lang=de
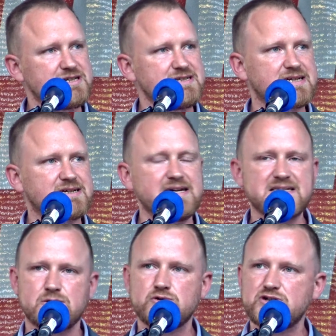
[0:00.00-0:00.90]
diese
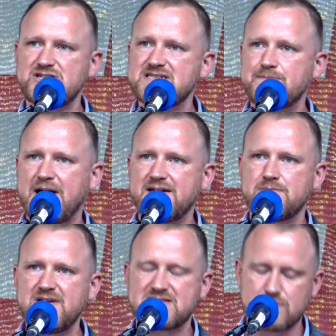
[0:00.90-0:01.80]
Krise und durch diese
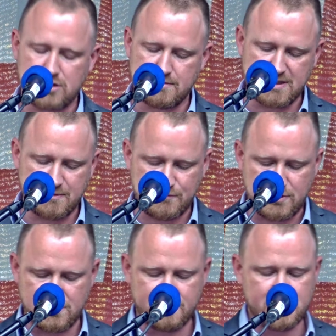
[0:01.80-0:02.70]
Pandemie zu kommen, liebe
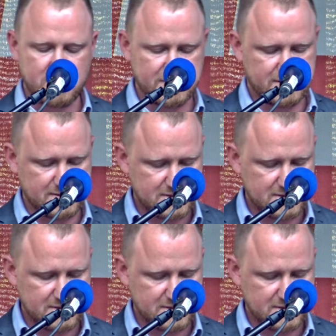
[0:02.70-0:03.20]
Freundinnen und Freunde.